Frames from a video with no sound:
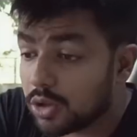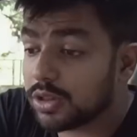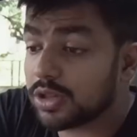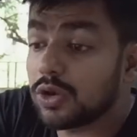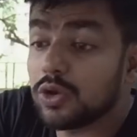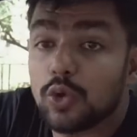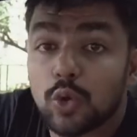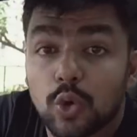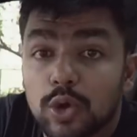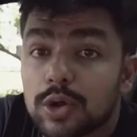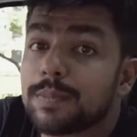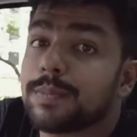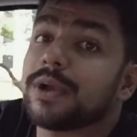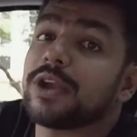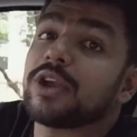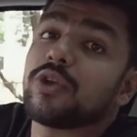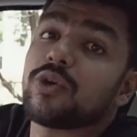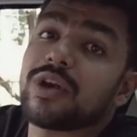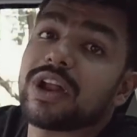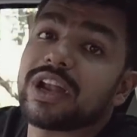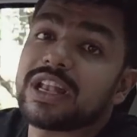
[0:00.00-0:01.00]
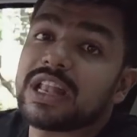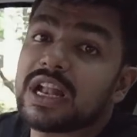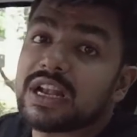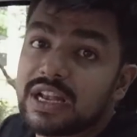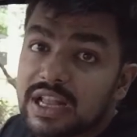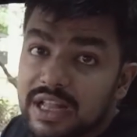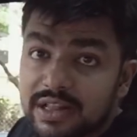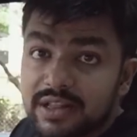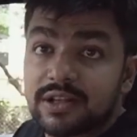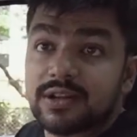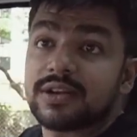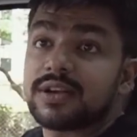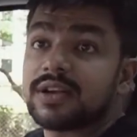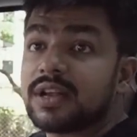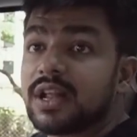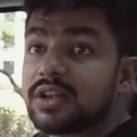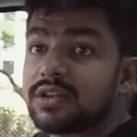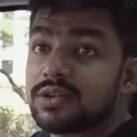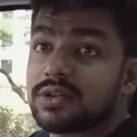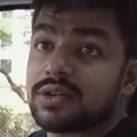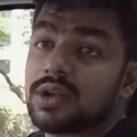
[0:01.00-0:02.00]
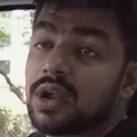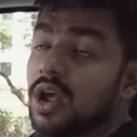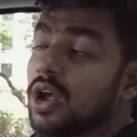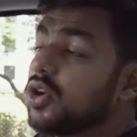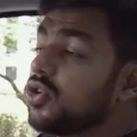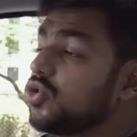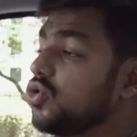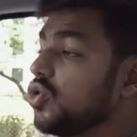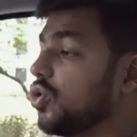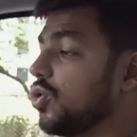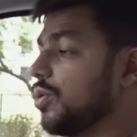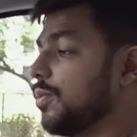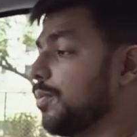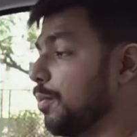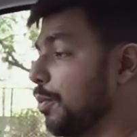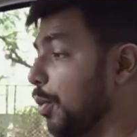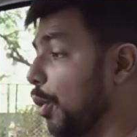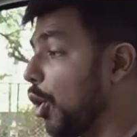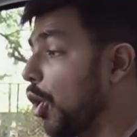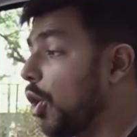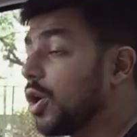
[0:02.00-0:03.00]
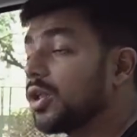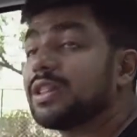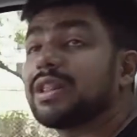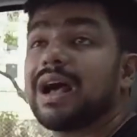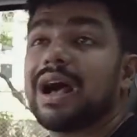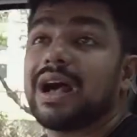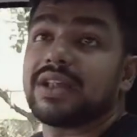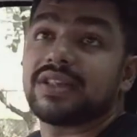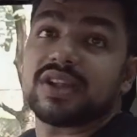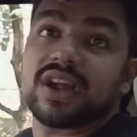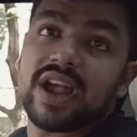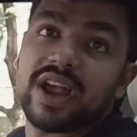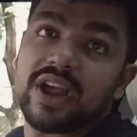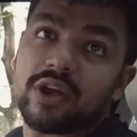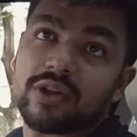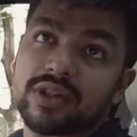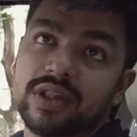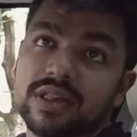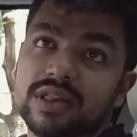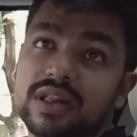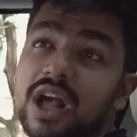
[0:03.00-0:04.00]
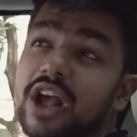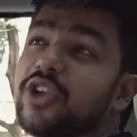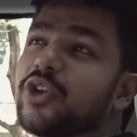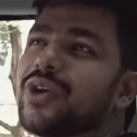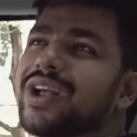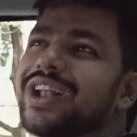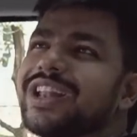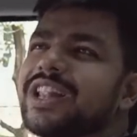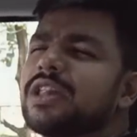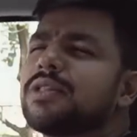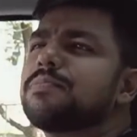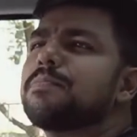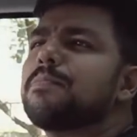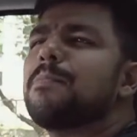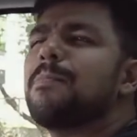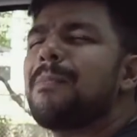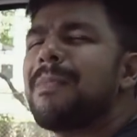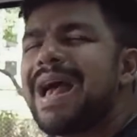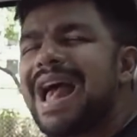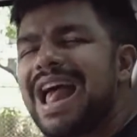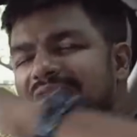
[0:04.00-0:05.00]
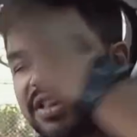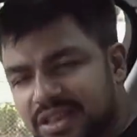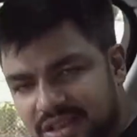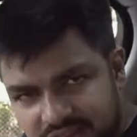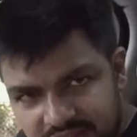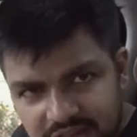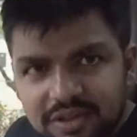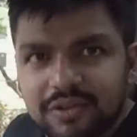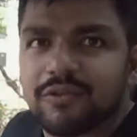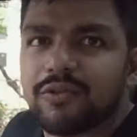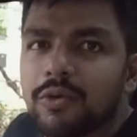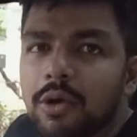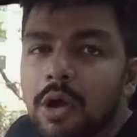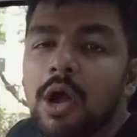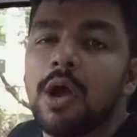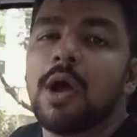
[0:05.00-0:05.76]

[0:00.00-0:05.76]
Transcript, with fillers: ऑन द लोअर बट यू गेट दैट लेदर टच जो बहुत अच्छा है ऑन दिस का यू गेट दिस मैसिव